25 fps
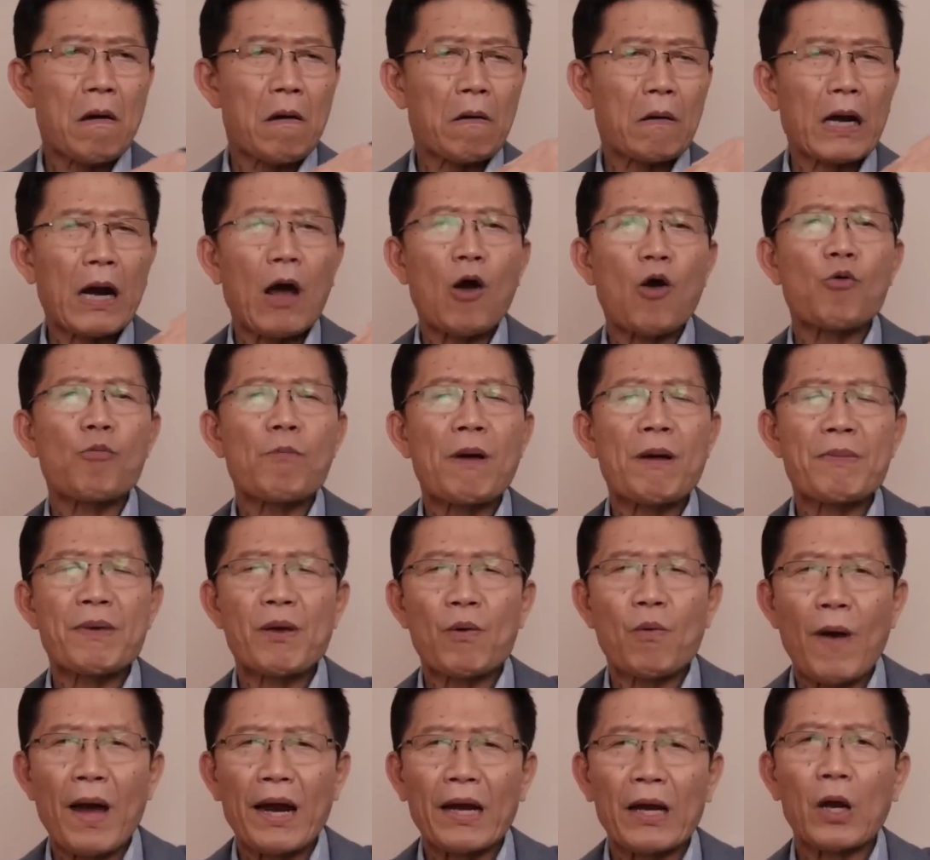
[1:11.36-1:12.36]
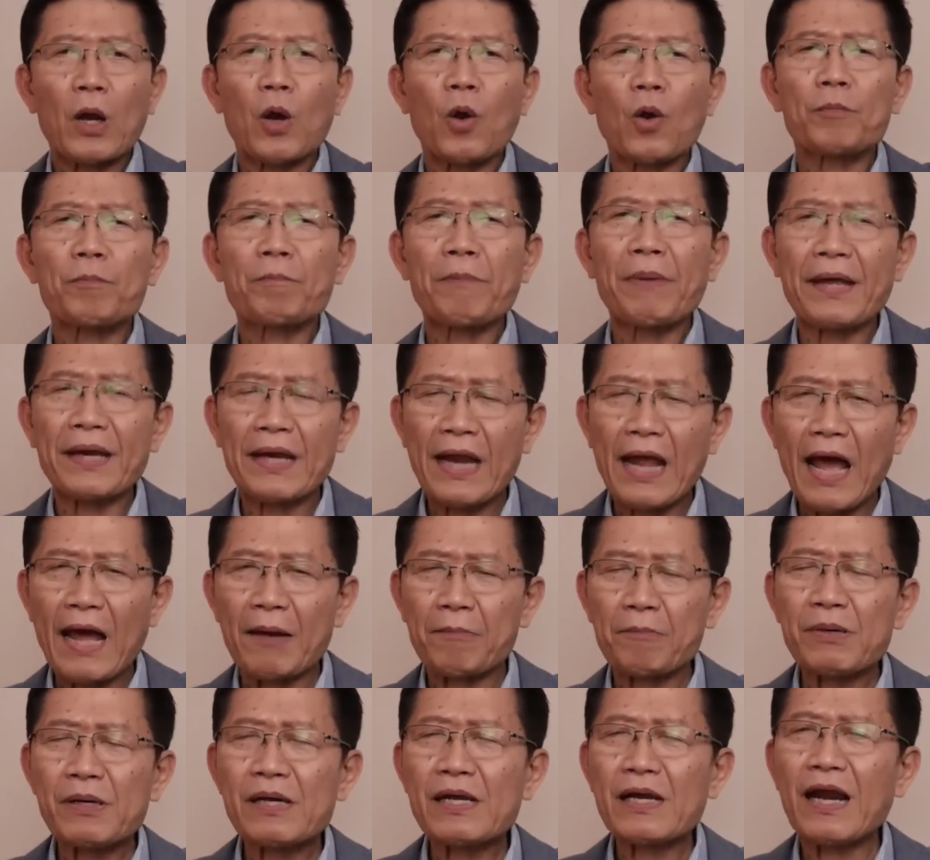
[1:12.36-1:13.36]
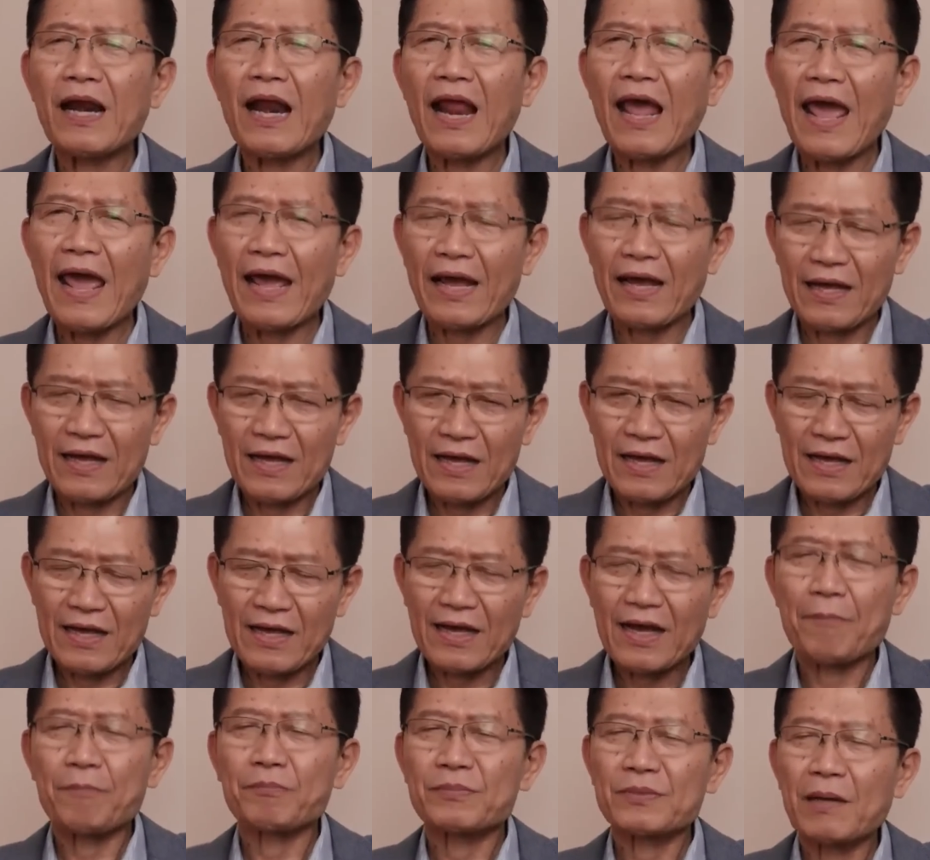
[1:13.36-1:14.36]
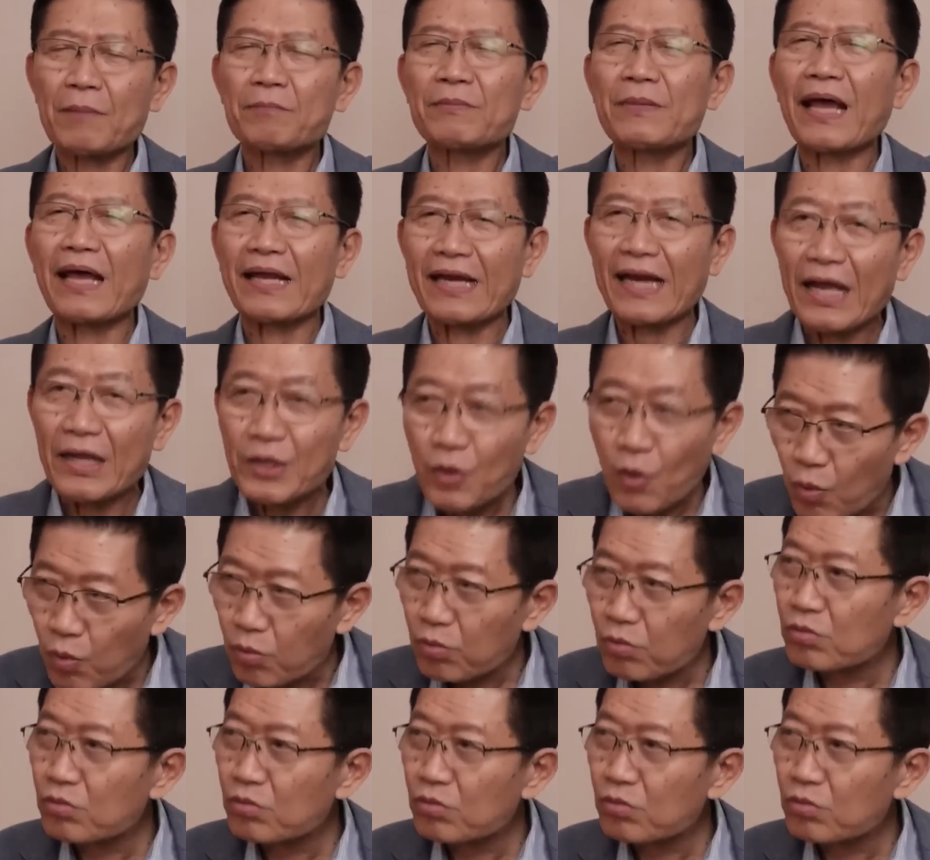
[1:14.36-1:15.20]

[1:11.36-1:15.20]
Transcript: เราไม่มีวันลดเพดานเพื่อแลกกับตำแหน่งนายก